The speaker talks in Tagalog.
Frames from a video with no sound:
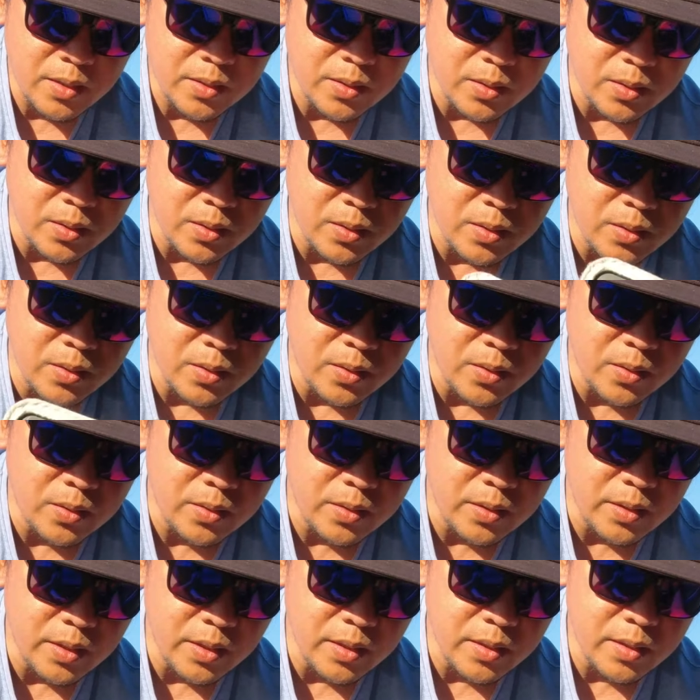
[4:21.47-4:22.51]
So,
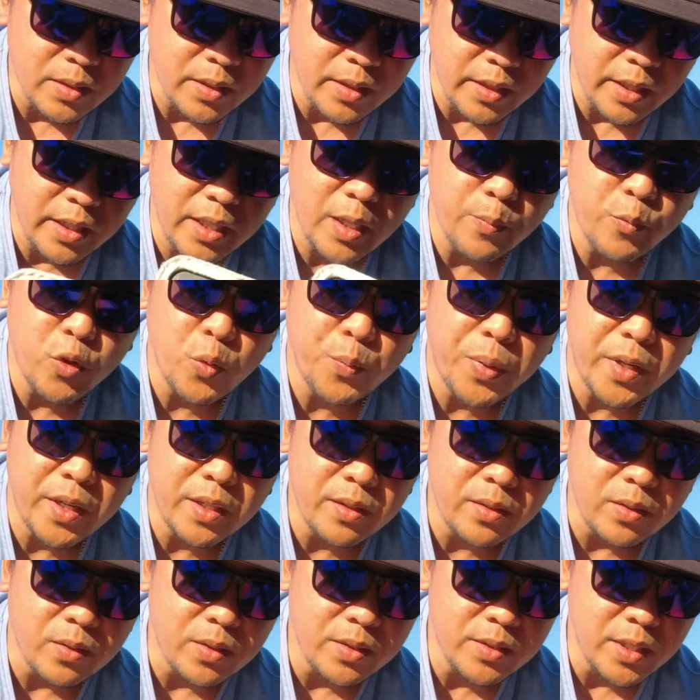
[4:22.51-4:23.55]
ikikip ko pa
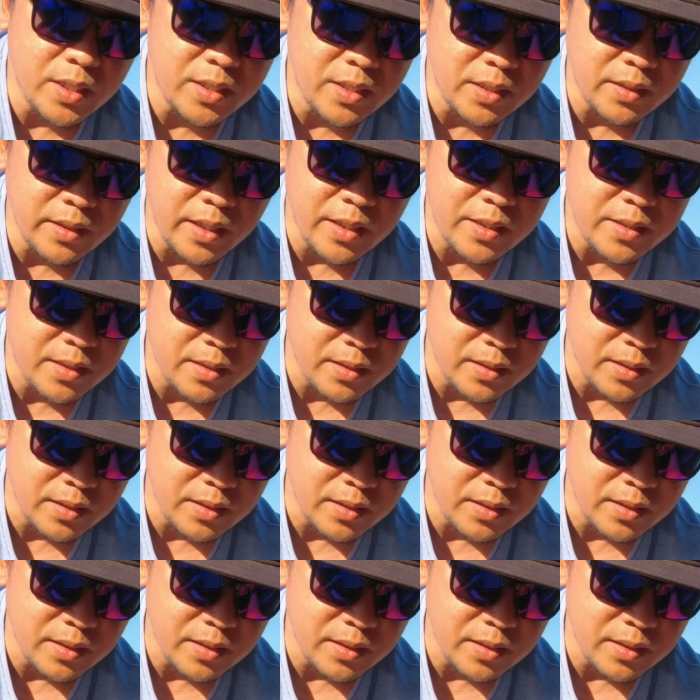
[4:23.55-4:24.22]
rin to just in case